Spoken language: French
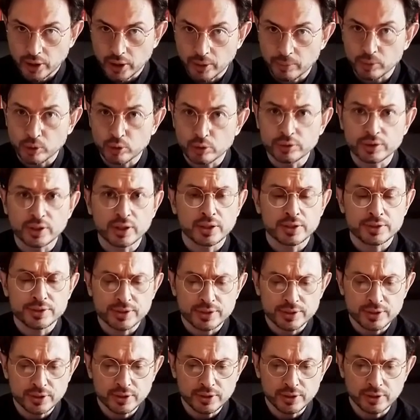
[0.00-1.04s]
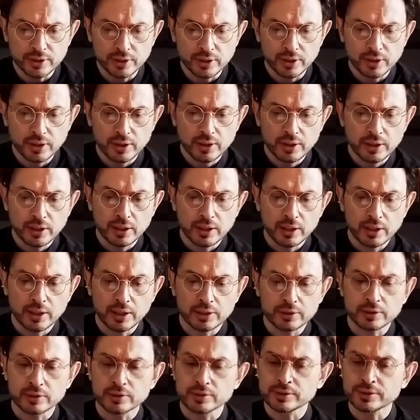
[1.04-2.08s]
Et apprendre ainsi
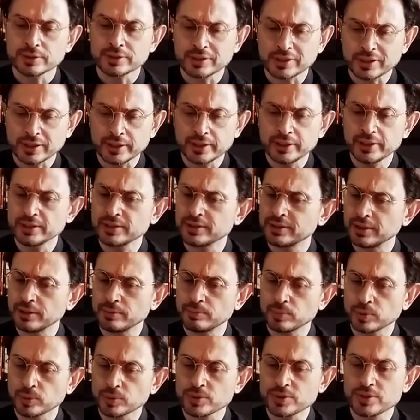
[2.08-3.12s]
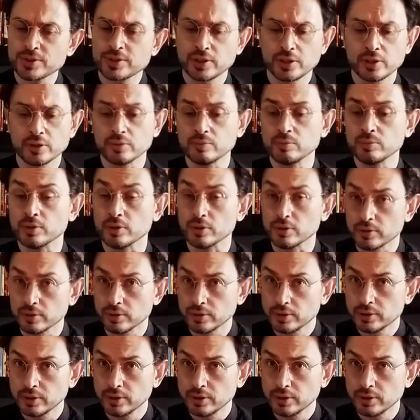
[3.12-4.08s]
à transcrire tes pensées en mots